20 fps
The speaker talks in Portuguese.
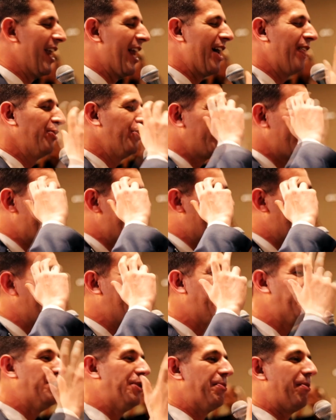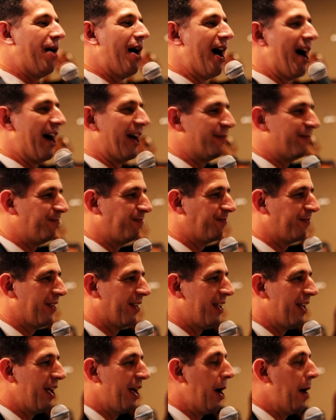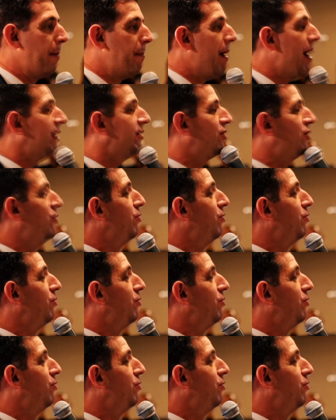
lá no Jardim Mimar. Mas